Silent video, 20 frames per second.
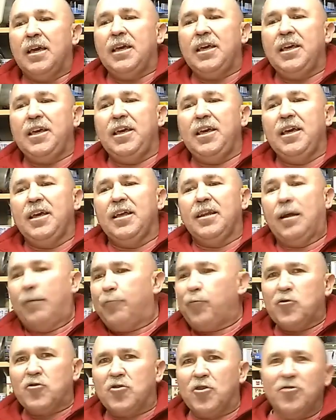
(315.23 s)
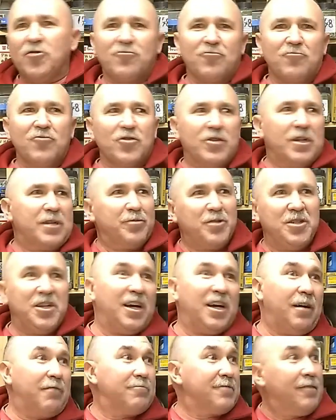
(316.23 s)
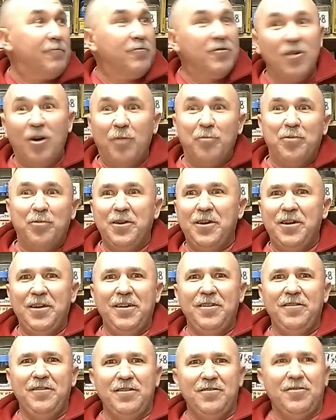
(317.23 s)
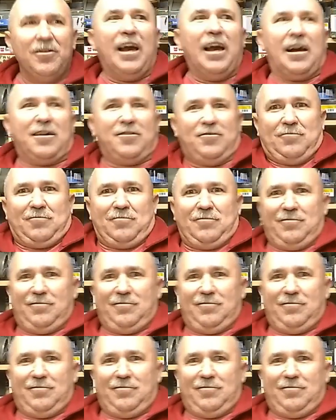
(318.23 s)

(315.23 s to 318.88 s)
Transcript: I na początku człowiek przyjechał z Europy i no jak to?